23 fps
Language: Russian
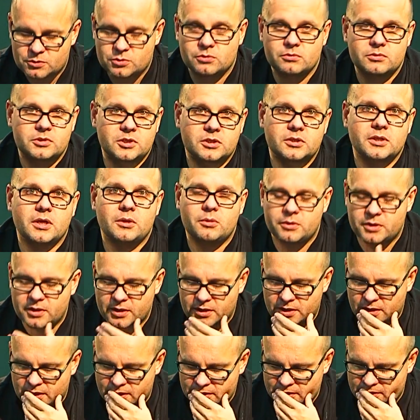что технология
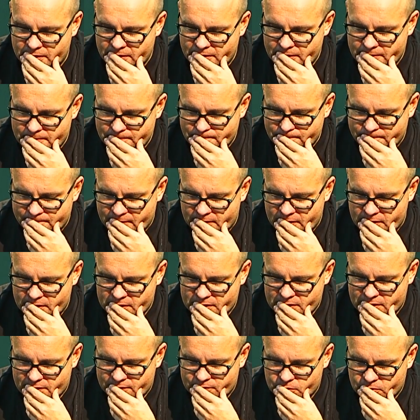экрана
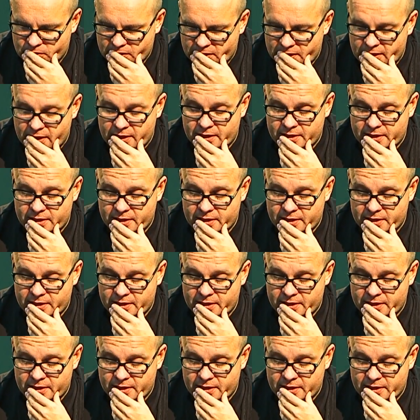несколько все-таки